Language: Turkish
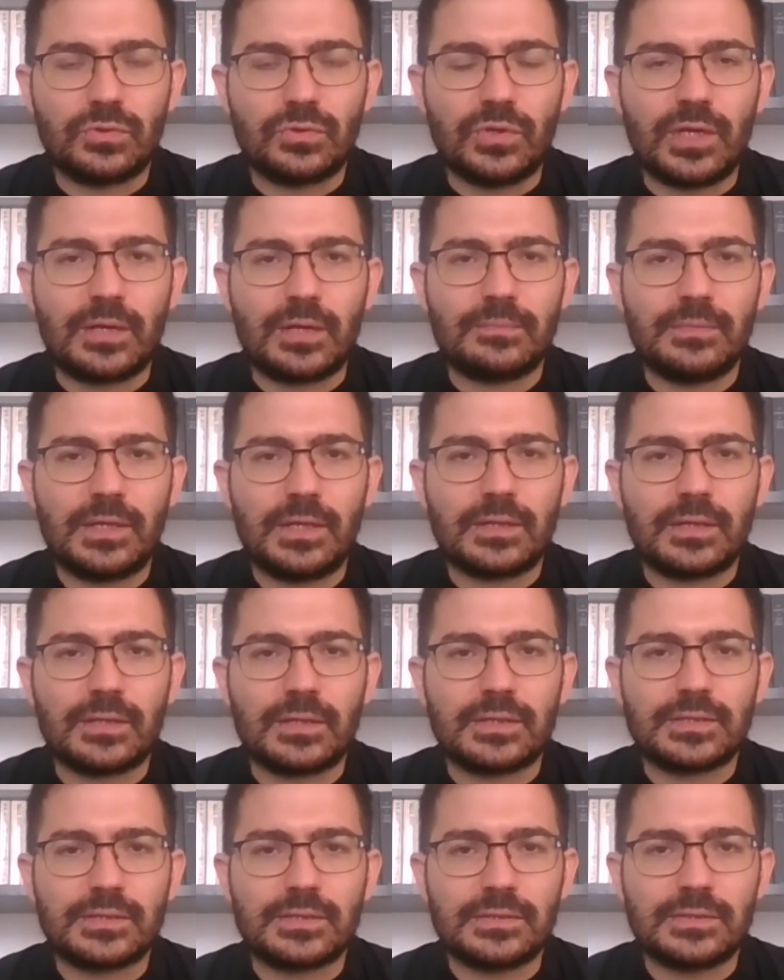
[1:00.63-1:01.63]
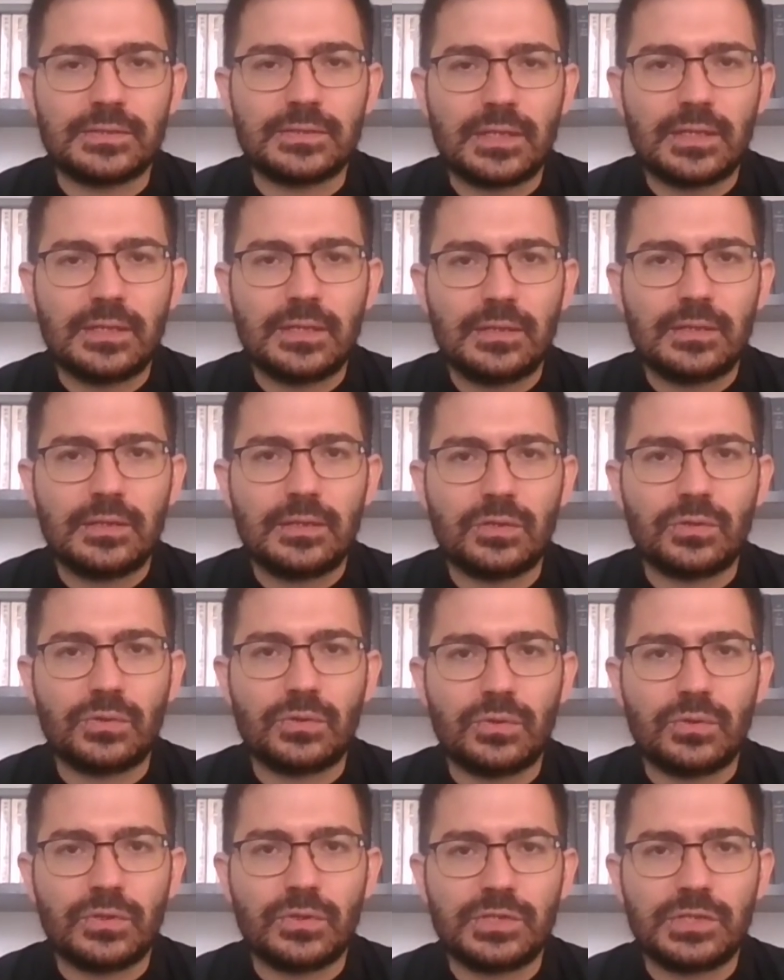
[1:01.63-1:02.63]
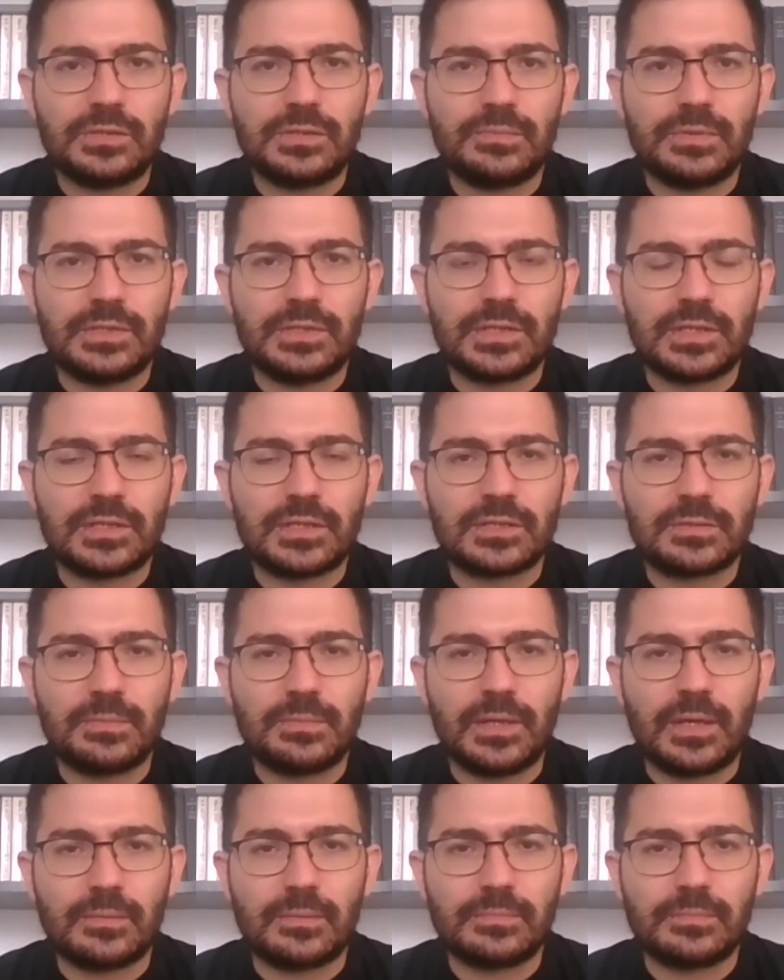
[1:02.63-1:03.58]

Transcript: dönemler arasında kronolojik bir çalışma